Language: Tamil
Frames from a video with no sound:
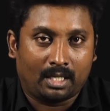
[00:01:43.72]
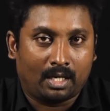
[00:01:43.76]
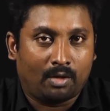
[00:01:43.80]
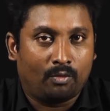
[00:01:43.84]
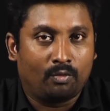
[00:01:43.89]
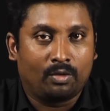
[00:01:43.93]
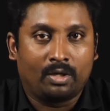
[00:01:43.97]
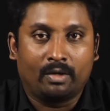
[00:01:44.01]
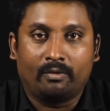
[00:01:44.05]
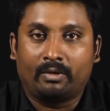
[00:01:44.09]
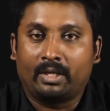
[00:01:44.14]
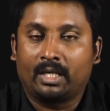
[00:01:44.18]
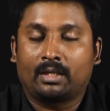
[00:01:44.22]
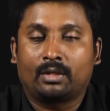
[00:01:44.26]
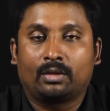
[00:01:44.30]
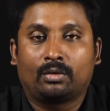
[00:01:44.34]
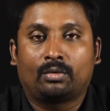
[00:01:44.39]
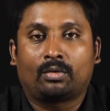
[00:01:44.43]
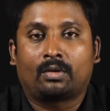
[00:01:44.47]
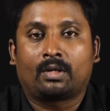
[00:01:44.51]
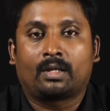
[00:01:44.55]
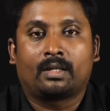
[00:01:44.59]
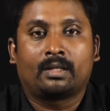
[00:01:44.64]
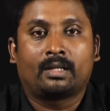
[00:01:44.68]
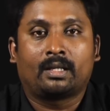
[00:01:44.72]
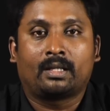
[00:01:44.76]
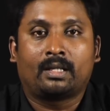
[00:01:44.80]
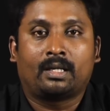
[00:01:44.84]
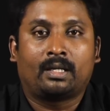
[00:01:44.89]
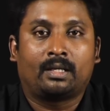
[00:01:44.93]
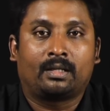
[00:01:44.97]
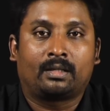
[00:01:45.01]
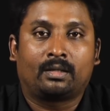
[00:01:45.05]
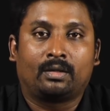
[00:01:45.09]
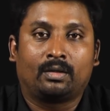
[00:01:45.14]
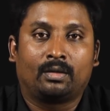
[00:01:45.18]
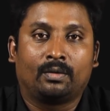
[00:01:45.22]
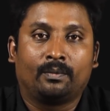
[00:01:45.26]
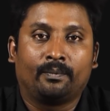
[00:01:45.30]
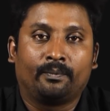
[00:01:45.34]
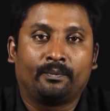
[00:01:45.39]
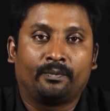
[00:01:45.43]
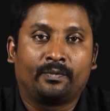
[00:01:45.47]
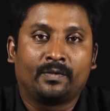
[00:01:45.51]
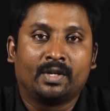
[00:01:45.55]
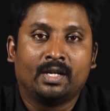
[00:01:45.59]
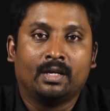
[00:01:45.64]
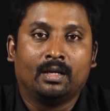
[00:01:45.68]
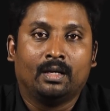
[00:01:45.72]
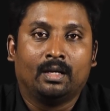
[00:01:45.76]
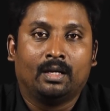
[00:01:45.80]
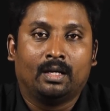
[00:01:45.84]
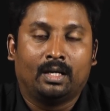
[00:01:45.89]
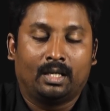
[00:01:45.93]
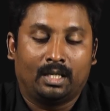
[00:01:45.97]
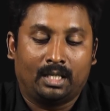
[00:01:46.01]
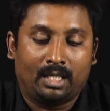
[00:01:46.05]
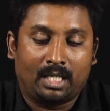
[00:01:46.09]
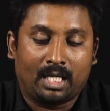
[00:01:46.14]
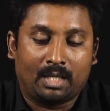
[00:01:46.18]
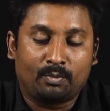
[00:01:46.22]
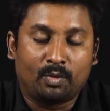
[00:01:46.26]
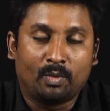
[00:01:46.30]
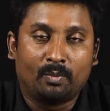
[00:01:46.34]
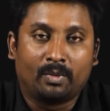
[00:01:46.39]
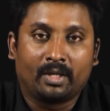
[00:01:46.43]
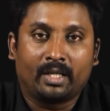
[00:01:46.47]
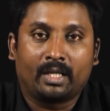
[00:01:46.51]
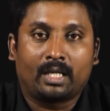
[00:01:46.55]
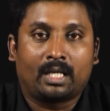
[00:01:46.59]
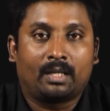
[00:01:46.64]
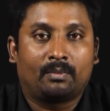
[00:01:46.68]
அவங்க வழக்கு தொடர்ந்ததாக இருக்கட்டும் அன்புமணி